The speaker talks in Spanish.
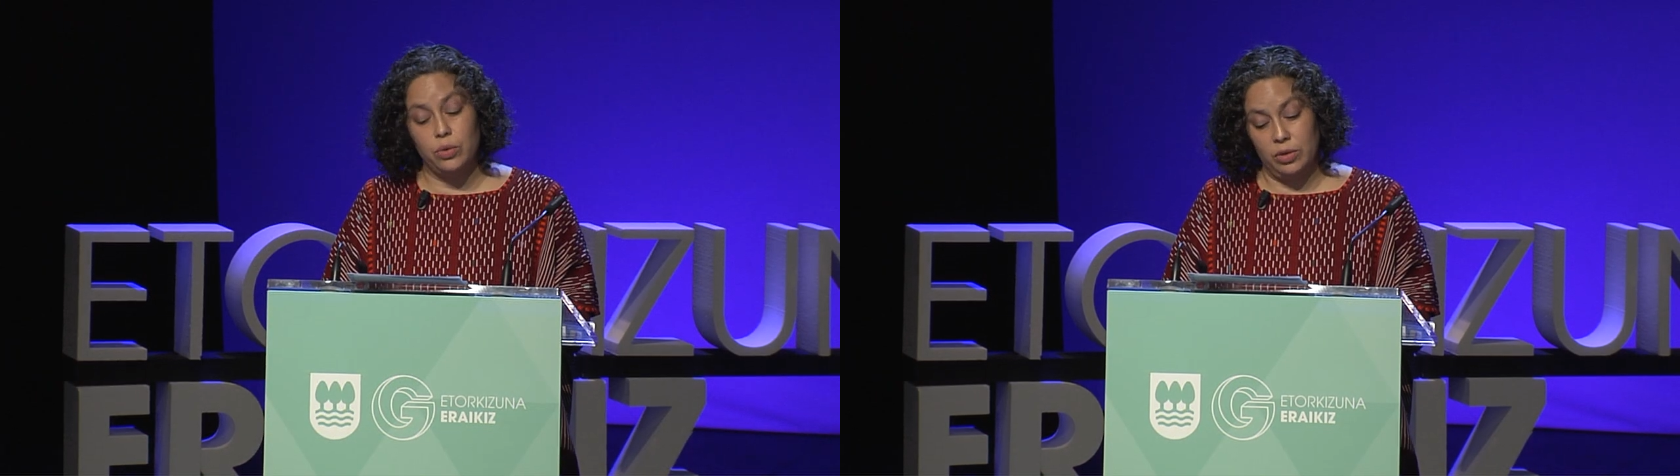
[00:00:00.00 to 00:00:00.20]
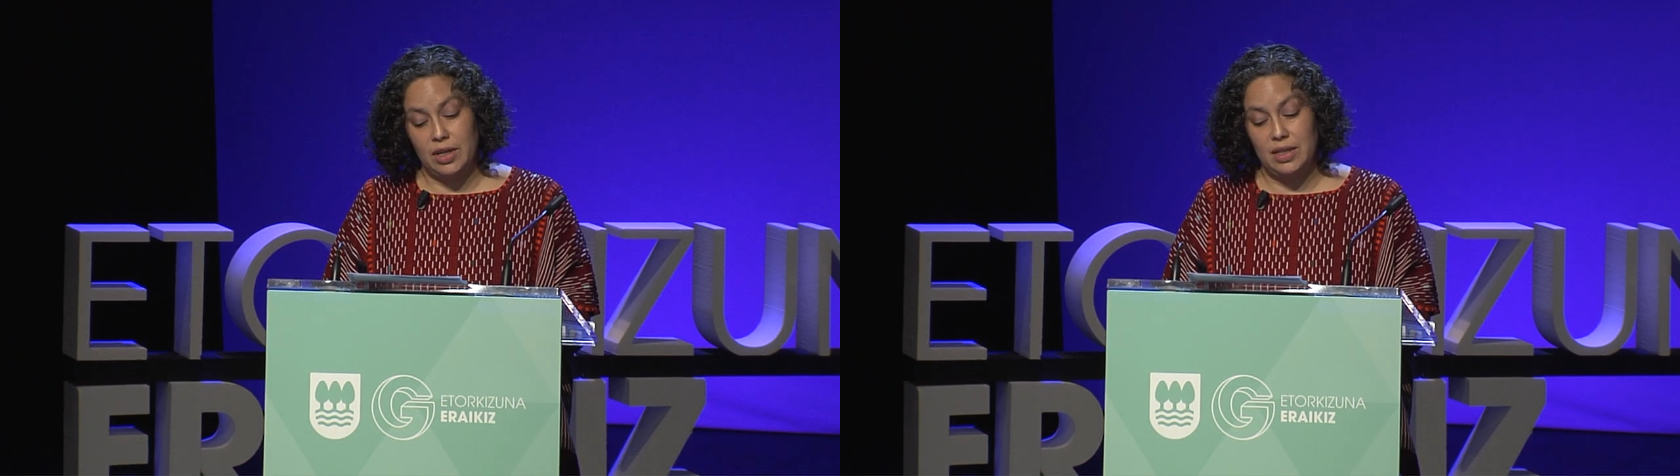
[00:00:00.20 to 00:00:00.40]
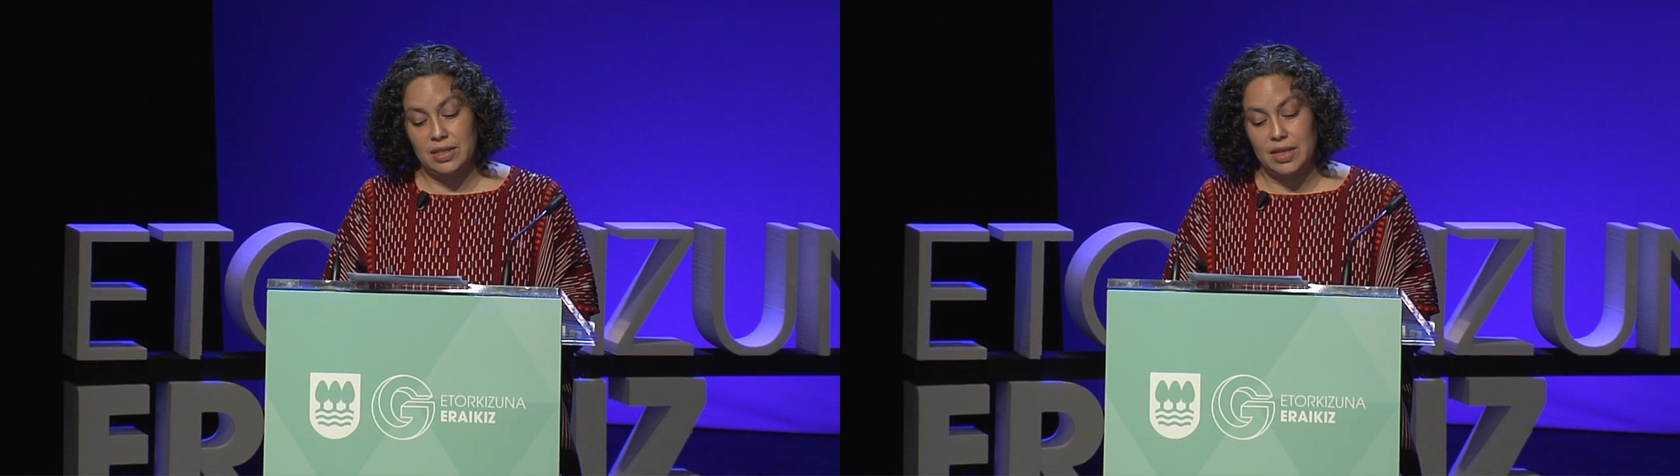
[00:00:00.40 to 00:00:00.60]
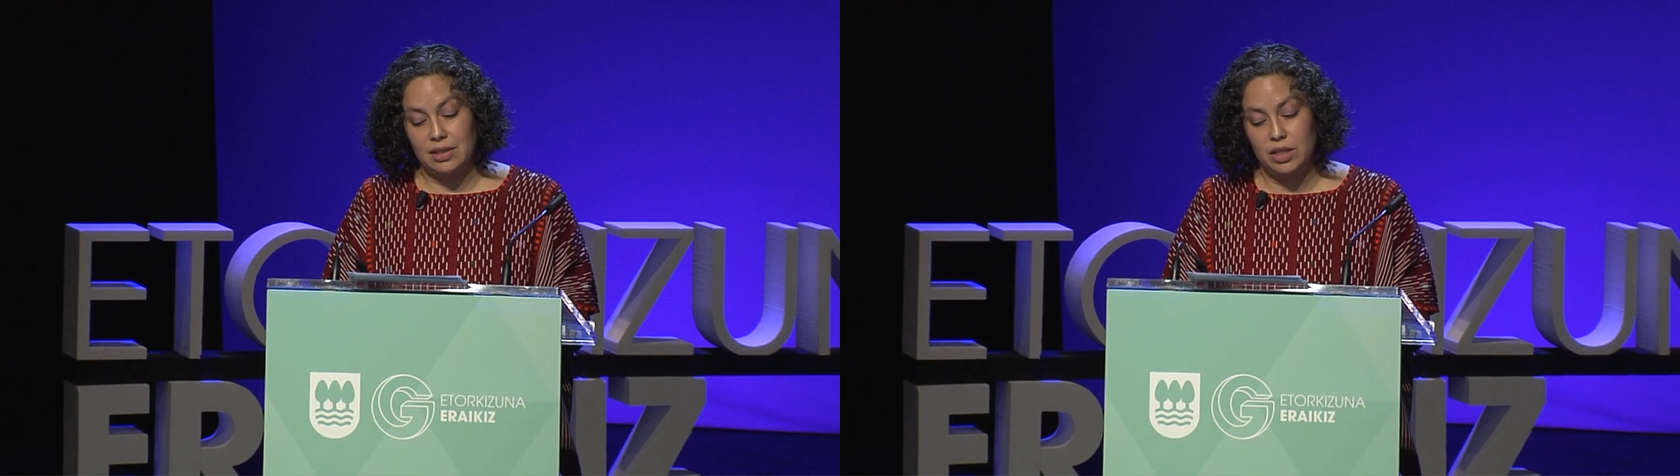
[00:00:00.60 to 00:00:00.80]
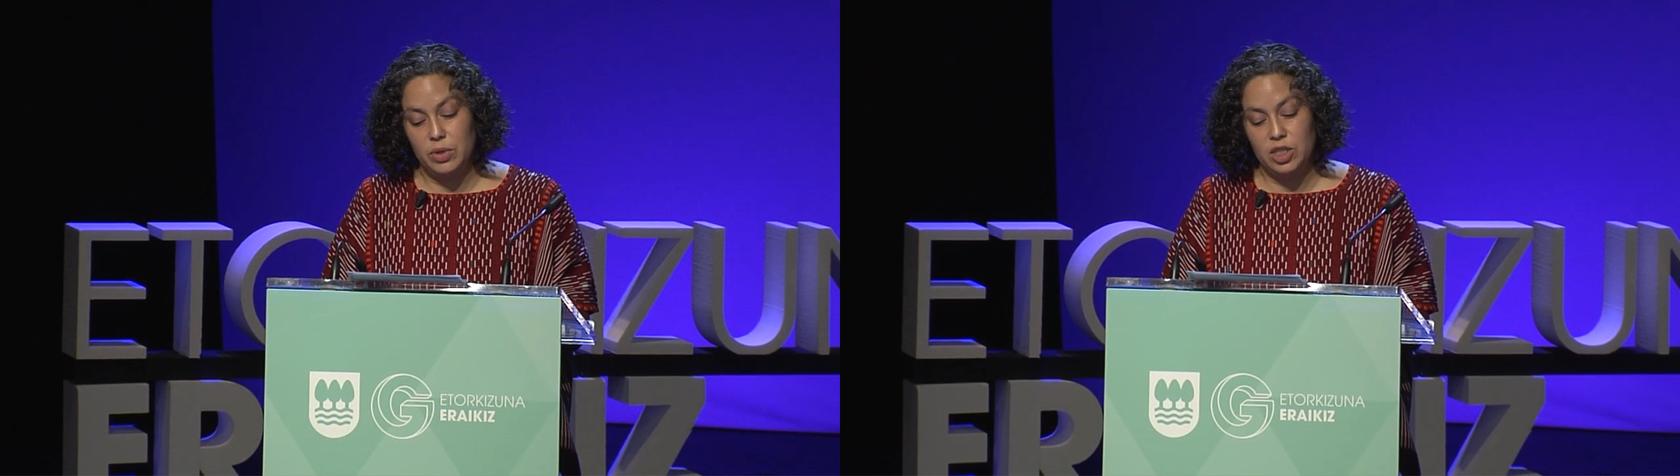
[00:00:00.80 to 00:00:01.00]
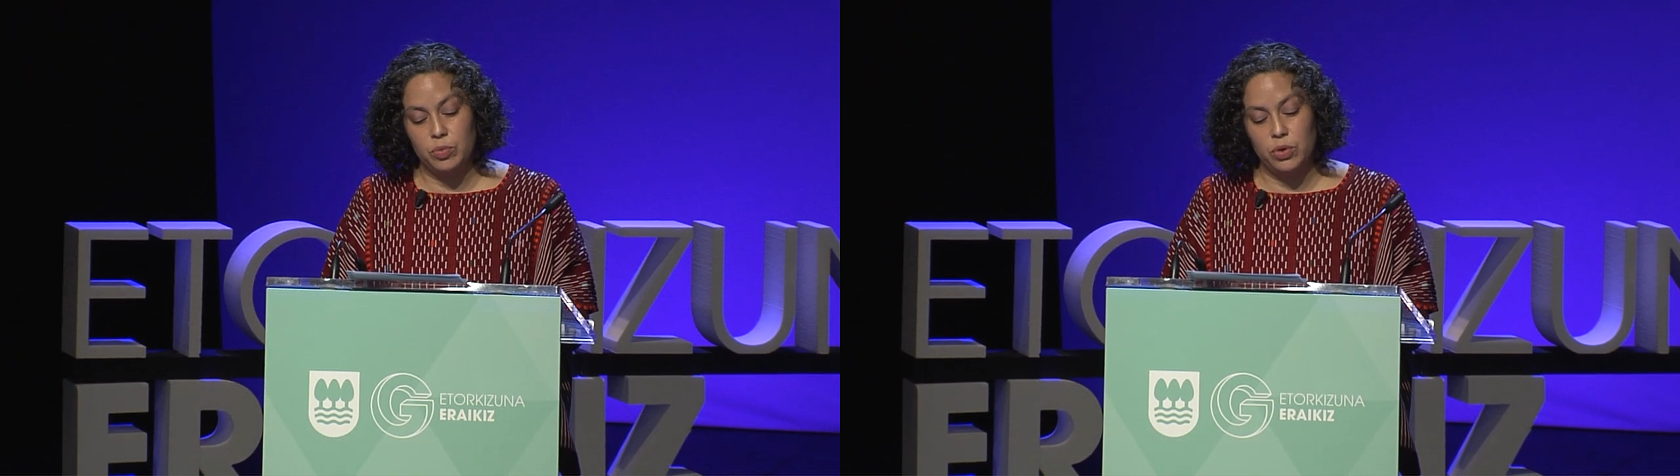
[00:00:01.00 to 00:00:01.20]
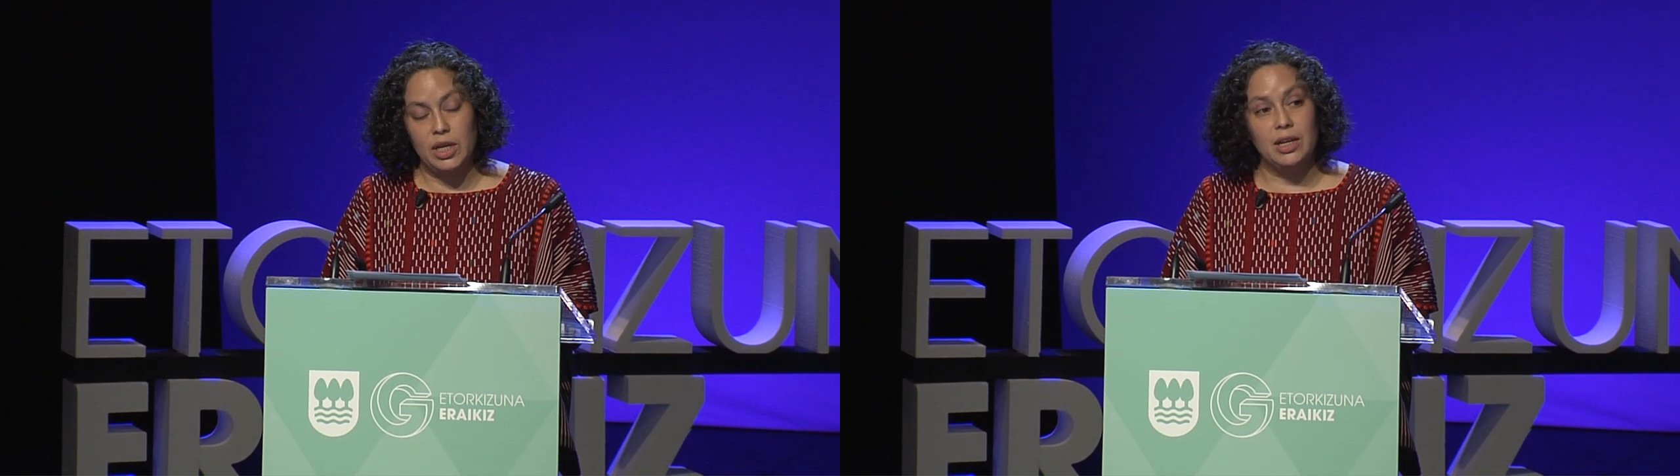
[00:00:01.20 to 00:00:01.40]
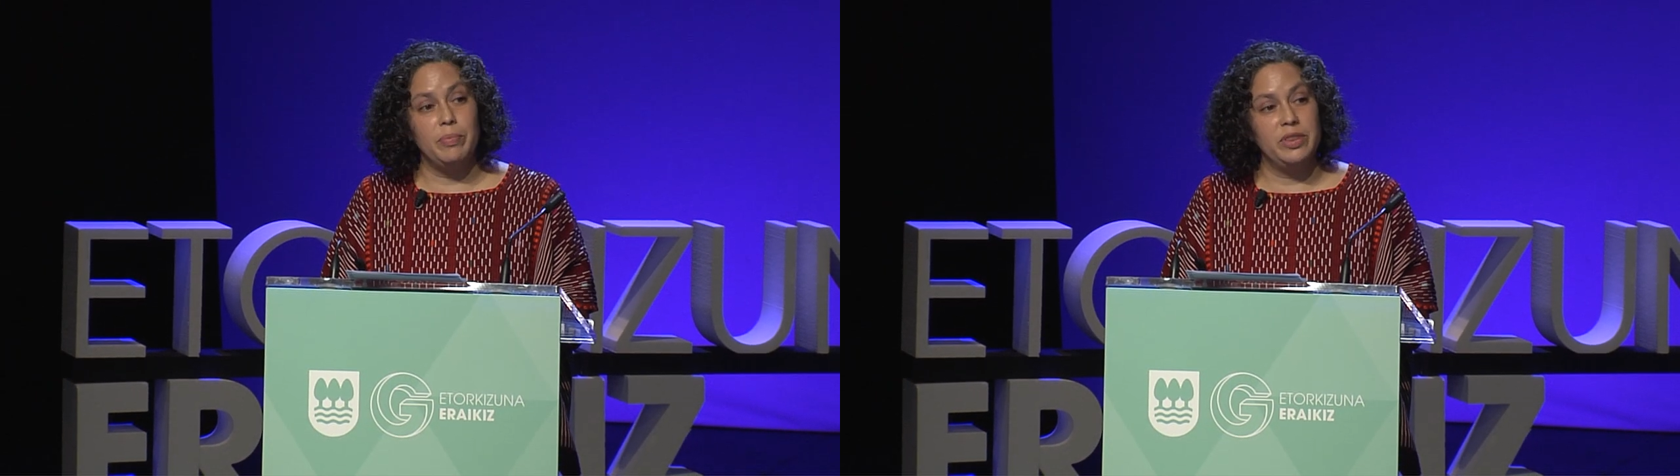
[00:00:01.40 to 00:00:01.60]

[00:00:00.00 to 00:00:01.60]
contra el extractivismo y la